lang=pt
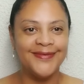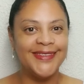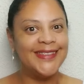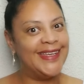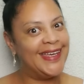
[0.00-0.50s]

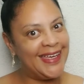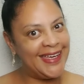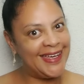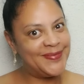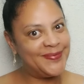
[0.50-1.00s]
E
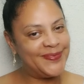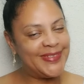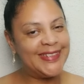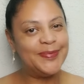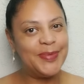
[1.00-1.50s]

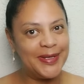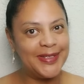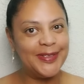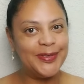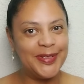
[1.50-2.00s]
espero que
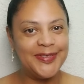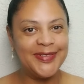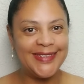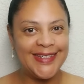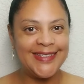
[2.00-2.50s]
todos vocês
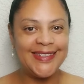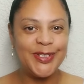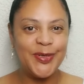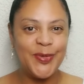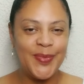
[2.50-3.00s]
estejam
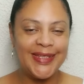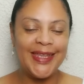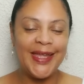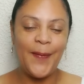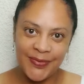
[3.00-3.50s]
bem
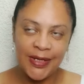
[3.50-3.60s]
também.